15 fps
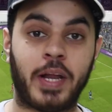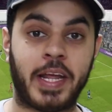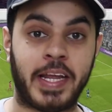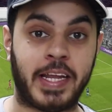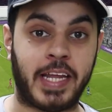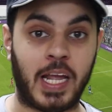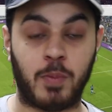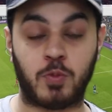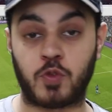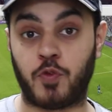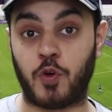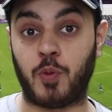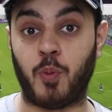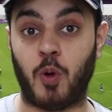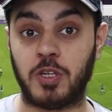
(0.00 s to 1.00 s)
नई गेम्स
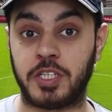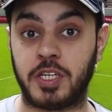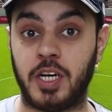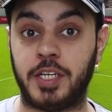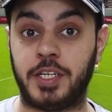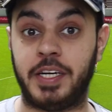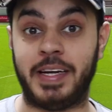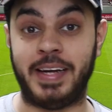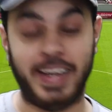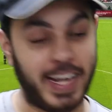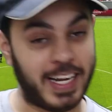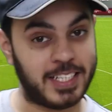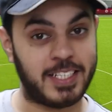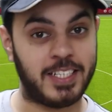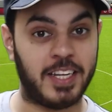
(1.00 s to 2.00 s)
फुटबॉल से रिलेटेड
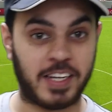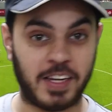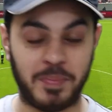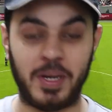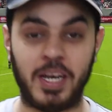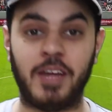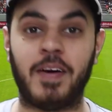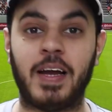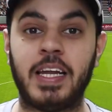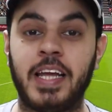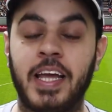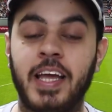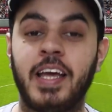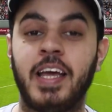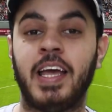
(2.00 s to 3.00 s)
नेक्स्ट ईयर की मिलने वाली
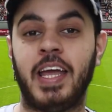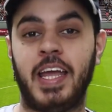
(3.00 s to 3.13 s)
है